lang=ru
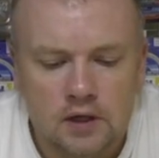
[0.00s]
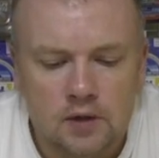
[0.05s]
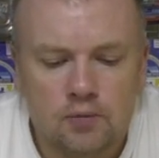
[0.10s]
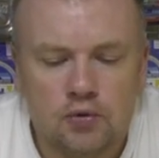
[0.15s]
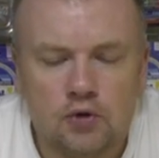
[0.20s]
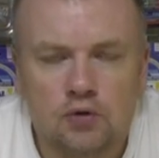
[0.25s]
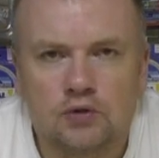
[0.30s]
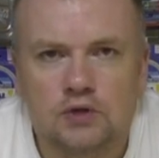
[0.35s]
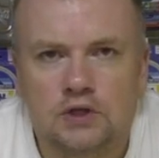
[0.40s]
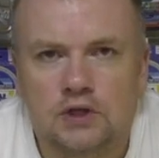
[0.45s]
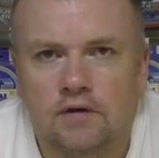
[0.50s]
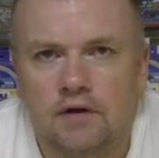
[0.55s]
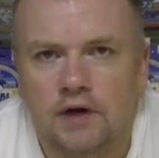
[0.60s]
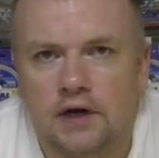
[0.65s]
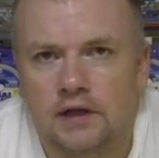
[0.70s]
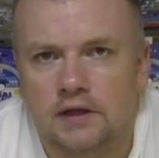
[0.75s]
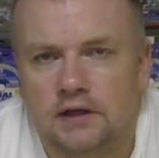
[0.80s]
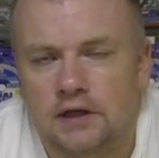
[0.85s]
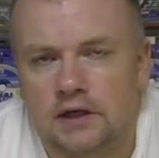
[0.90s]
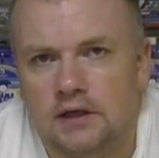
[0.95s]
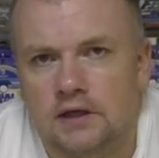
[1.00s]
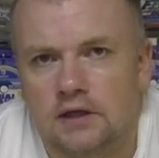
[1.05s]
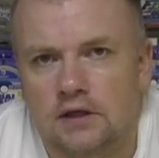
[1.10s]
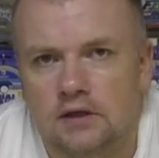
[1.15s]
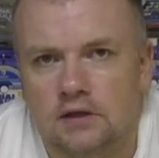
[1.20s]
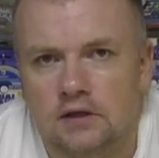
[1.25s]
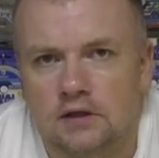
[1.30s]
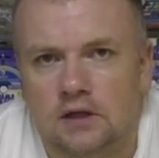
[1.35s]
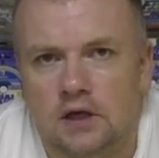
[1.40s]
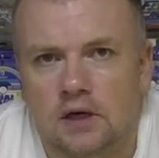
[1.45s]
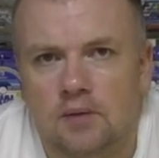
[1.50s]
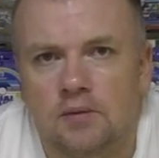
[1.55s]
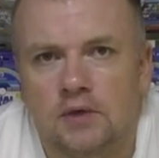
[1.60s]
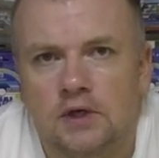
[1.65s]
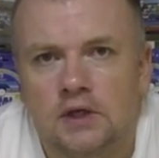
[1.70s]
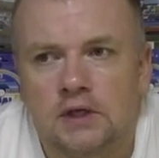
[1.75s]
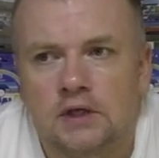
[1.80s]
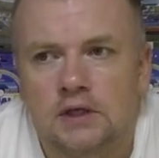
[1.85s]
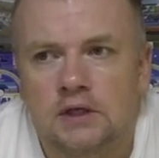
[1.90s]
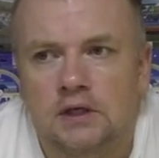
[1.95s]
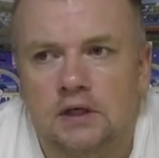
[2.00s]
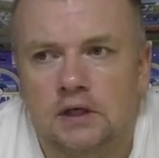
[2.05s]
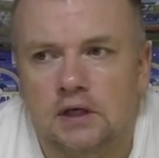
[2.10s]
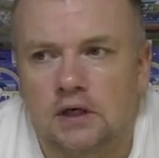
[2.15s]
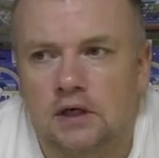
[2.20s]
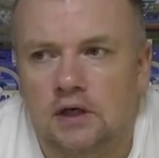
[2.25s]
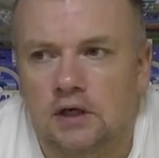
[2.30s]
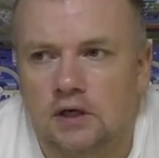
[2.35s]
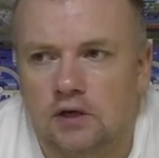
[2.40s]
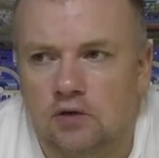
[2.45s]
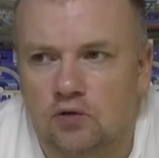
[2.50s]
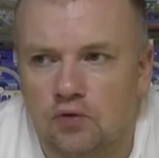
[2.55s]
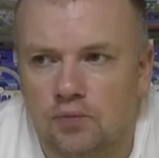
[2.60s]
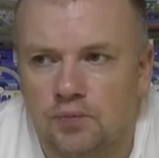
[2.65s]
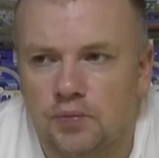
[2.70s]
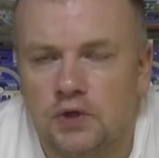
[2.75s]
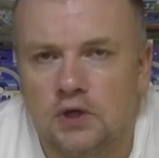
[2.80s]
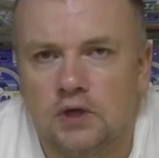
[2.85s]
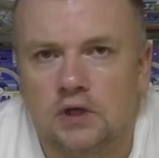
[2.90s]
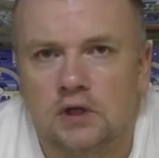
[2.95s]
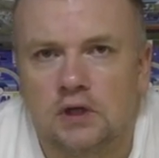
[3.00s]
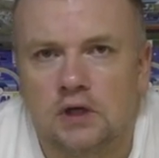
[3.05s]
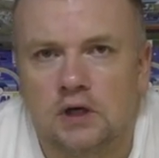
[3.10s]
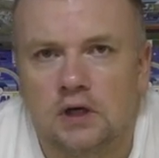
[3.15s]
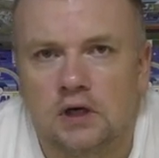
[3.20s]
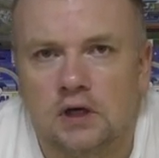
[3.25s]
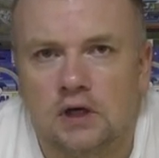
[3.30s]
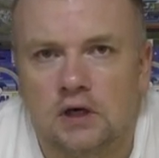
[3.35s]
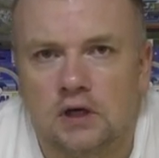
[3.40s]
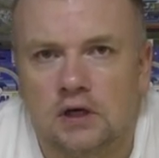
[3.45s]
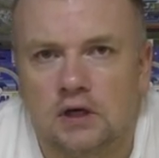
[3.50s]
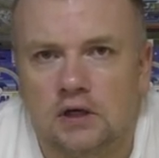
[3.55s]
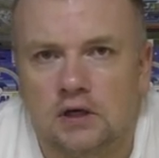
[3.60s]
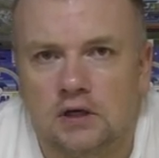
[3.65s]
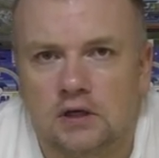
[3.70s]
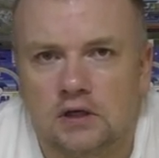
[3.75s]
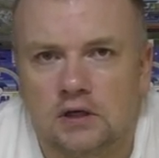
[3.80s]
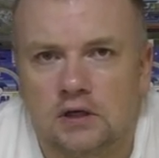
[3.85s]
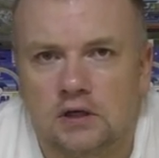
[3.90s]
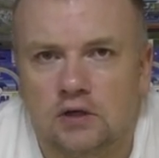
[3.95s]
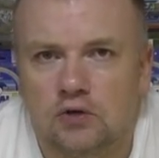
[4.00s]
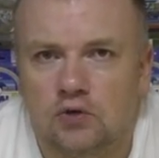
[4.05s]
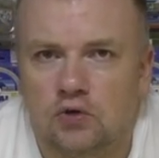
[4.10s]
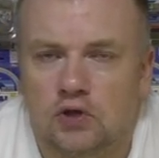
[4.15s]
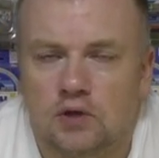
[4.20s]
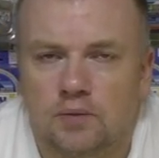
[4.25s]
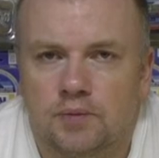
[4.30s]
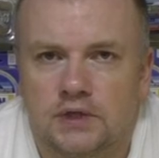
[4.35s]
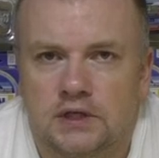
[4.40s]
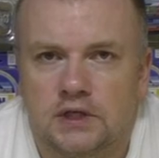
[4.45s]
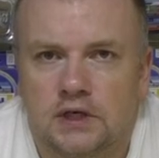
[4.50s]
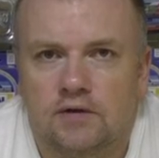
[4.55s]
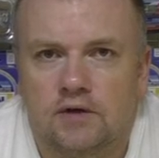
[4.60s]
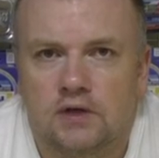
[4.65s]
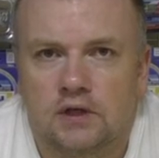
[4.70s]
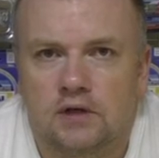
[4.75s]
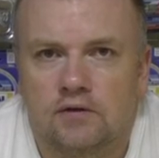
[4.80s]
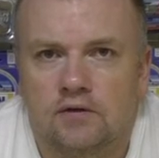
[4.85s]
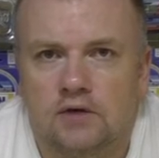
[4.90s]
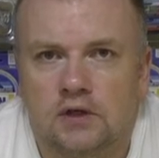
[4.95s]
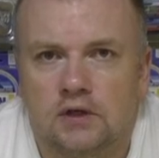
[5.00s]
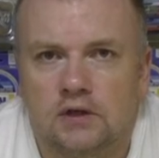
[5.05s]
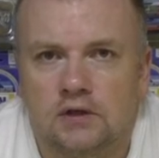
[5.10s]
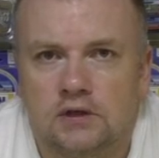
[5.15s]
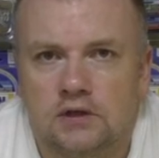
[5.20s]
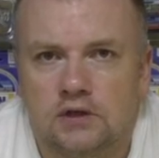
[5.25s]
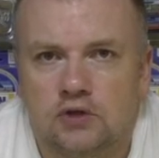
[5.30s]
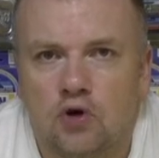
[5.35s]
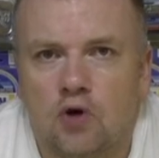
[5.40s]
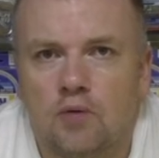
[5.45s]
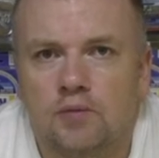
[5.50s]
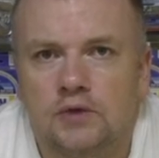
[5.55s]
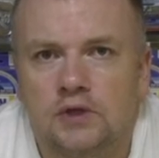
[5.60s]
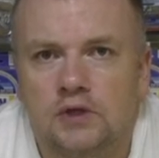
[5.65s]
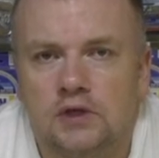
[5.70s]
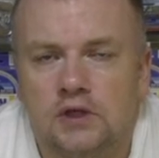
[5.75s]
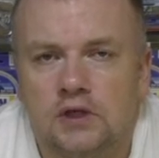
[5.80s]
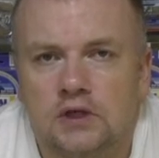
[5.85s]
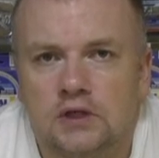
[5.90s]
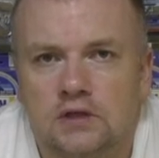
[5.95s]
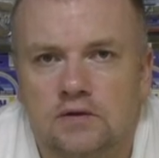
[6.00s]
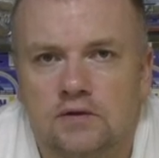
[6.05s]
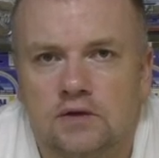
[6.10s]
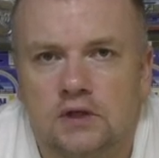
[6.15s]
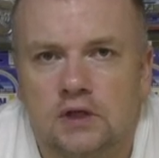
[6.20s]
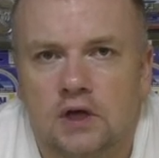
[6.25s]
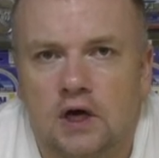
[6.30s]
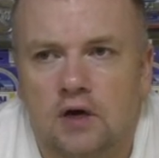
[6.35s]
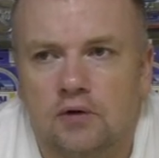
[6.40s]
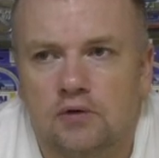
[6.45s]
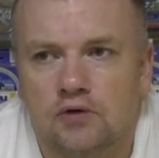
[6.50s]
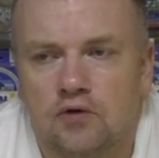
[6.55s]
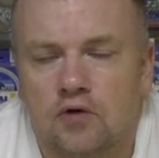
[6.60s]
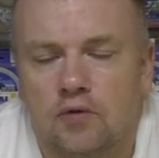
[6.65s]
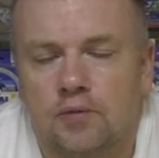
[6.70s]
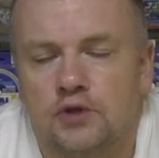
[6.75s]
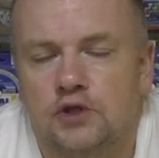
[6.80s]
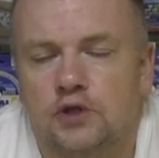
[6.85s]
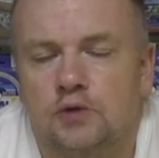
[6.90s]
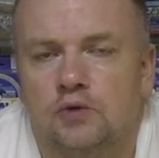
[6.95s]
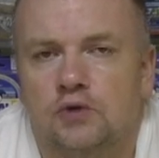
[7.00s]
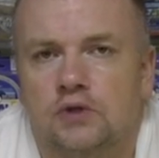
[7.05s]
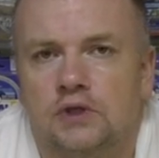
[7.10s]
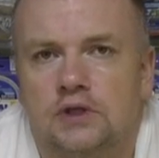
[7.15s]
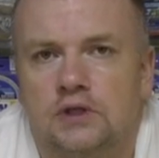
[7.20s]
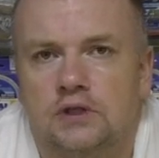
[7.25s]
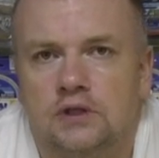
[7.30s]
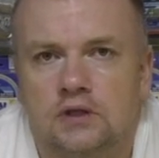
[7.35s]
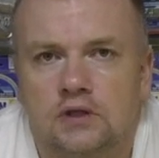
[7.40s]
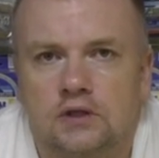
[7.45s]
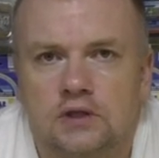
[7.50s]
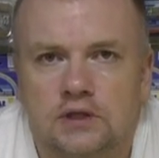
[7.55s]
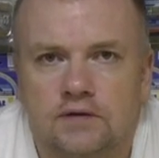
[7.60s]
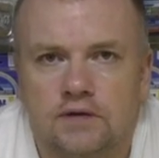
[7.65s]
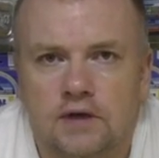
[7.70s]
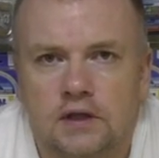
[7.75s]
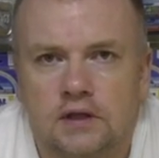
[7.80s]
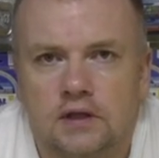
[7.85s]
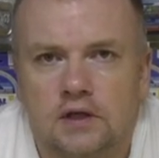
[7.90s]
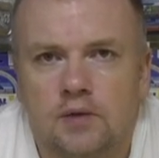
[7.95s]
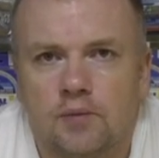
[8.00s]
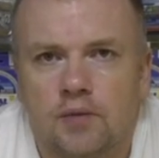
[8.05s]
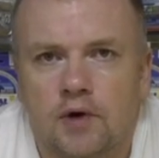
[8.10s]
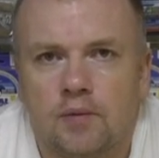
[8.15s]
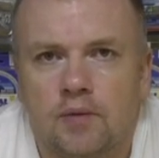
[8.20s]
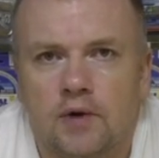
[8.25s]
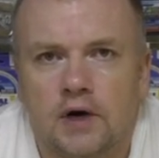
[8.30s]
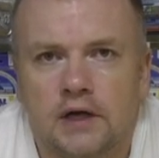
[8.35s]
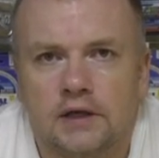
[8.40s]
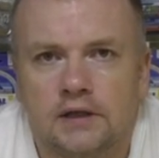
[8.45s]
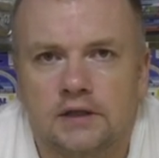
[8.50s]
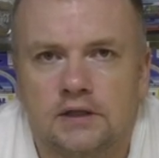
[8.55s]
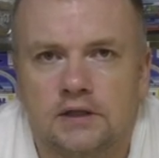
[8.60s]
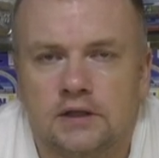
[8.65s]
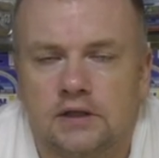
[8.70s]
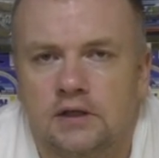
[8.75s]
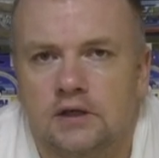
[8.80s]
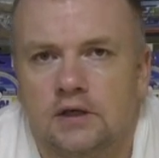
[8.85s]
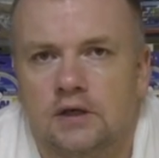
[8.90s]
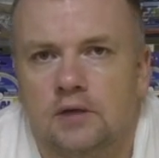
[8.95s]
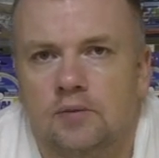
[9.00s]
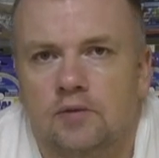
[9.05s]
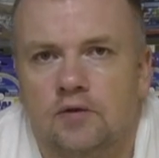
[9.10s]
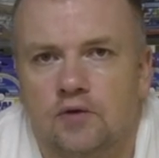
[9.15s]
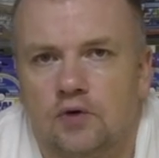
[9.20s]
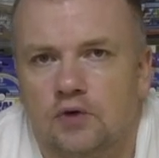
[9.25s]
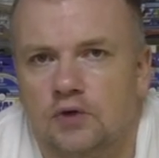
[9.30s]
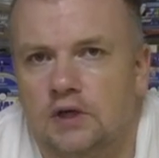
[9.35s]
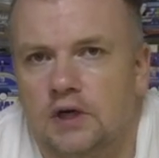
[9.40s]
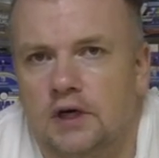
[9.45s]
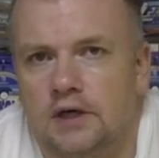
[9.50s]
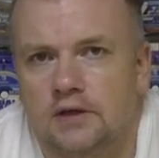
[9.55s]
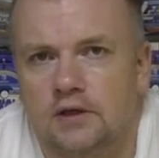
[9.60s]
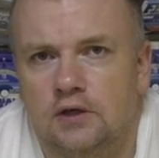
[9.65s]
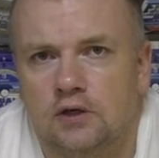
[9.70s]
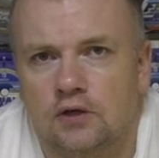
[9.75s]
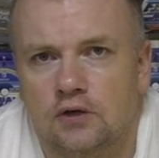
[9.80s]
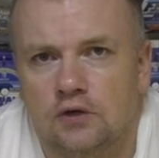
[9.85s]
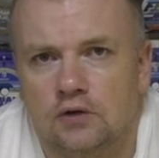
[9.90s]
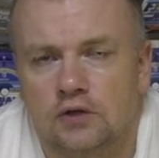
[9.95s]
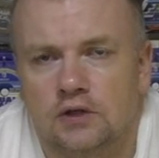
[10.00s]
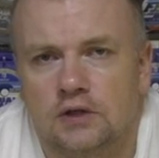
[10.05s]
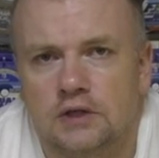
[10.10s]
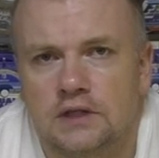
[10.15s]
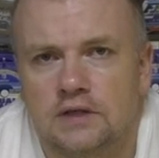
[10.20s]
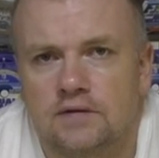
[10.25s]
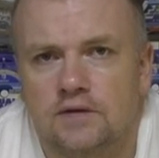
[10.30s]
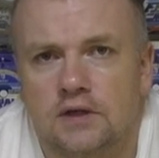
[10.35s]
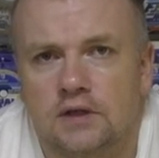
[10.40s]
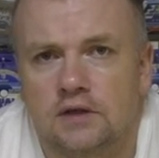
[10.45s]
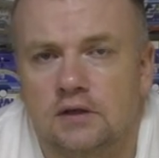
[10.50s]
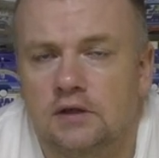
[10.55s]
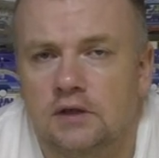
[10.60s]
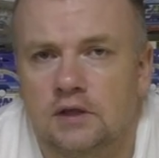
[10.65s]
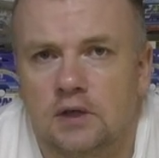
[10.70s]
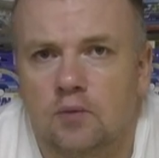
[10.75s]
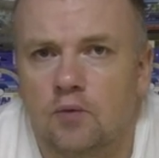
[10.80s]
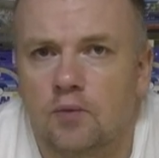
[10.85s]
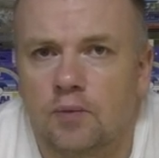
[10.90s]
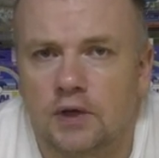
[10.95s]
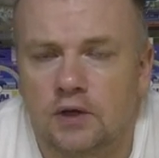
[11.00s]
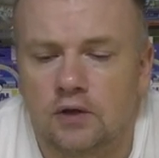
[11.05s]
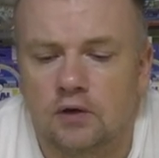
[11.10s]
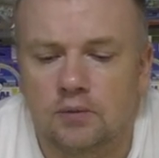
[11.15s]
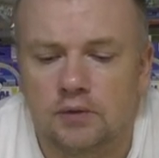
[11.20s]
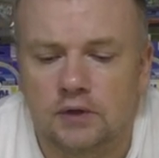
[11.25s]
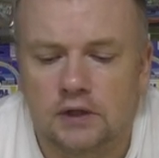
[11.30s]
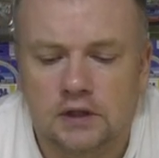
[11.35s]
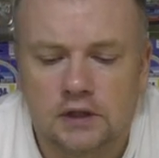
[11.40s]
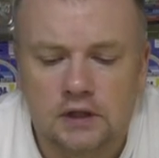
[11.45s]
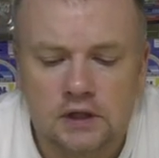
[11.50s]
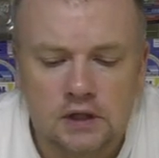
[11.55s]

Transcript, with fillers: Плюс говорят какие-то там э, купил э, кто-то посоветовал темненькие цвета, а у него почему-то светлые попались, и рыба вроде как не клюет на светлые и тому подобное.